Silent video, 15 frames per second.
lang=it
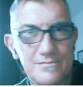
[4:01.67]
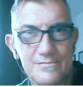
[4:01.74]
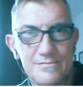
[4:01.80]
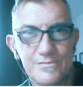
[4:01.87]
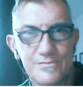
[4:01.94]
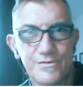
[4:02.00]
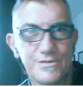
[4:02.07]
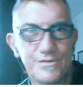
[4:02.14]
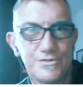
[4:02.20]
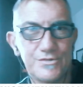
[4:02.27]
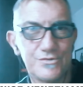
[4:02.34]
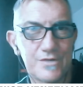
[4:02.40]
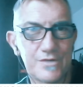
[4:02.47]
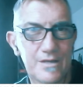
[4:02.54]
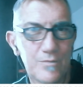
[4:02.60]
Noi ci
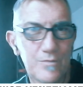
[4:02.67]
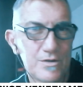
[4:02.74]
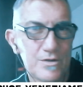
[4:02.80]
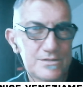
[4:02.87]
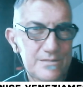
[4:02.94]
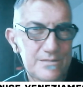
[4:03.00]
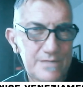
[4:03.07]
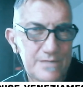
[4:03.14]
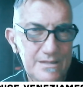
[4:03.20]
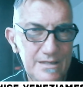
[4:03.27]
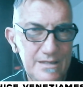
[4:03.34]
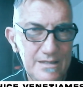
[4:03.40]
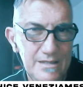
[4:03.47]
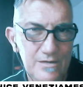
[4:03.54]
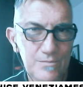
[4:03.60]
giocheremo la nostra
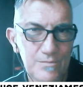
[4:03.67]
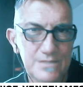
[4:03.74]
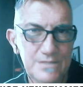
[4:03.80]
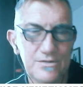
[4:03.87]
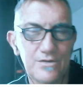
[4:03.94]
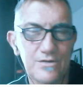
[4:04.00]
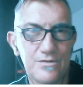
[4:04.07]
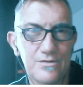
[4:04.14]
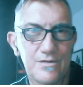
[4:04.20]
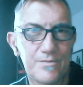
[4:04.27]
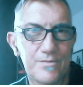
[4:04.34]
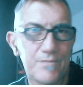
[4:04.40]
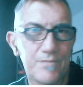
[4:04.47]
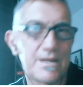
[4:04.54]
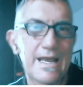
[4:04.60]
partita come al solito. Le
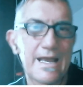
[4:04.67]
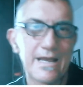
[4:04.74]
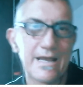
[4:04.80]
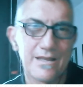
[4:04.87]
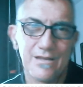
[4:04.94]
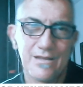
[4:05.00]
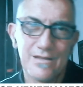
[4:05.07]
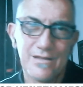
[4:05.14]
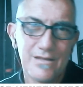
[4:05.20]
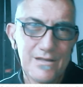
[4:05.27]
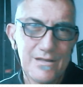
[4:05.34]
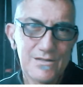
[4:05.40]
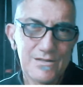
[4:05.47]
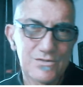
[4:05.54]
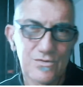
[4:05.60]
prime gare
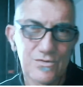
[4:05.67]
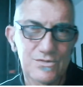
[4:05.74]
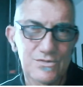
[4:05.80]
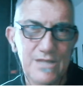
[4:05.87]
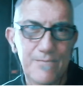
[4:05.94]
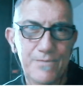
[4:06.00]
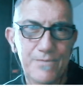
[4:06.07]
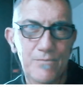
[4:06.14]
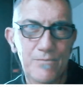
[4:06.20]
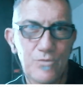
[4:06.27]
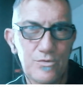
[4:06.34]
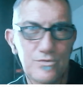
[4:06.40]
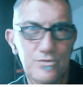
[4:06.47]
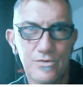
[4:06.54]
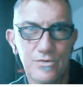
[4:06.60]
sono sempre
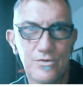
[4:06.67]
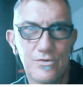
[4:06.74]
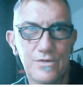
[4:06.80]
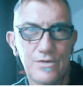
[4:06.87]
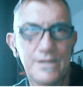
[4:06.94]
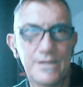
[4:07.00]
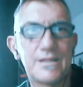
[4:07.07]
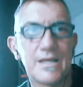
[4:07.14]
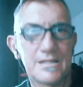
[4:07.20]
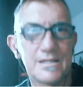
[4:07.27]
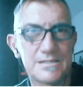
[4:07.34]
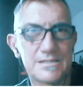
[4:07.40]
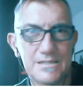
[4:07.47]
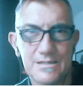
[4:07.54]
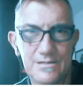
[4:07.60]
molto
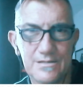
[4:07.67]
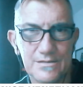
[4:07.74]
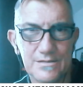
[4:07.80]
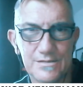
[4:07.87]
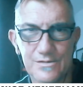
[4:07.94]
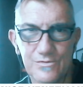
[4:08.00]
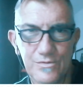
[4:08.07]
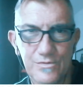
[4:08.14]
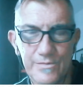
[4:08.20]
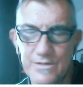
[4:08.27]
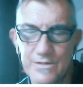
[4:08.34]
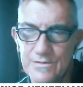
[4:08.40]
intense, secondo me.